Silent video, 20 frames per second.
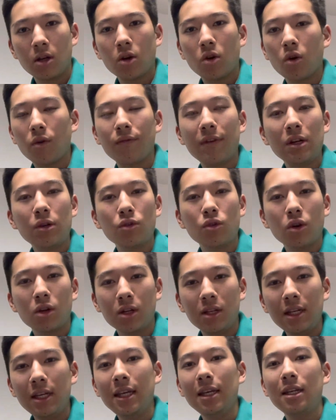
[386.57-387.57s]
Und wenn du noch
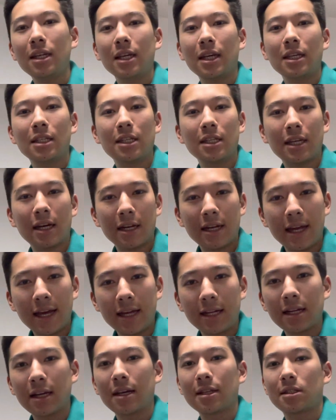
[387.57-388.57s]
nie dich richtig
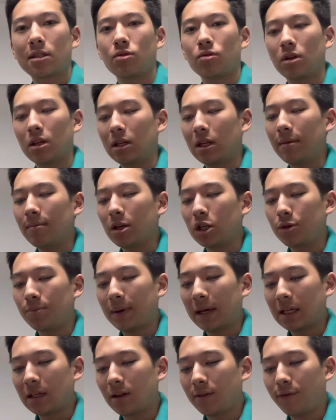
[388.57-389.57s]
ernährt hast oder
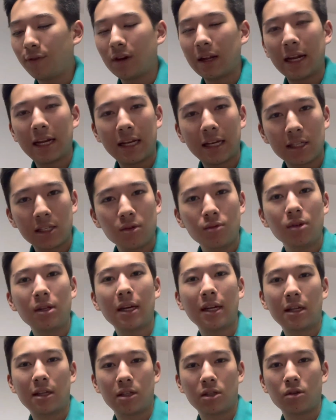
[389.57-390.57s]
dementsprechend für deine
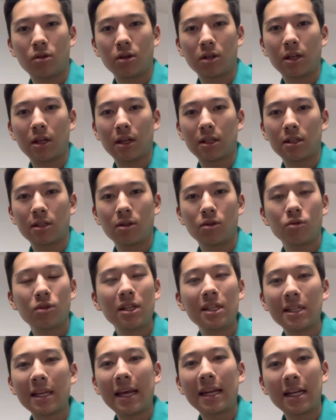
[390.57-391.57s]
Gesundheit gesorgt hast und
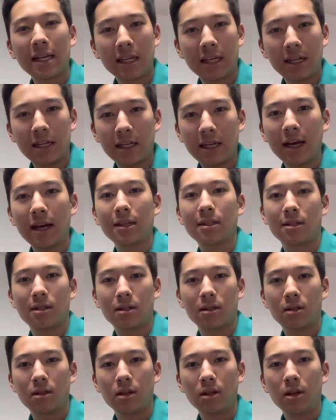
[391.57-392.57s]
diese Energie nicht hast,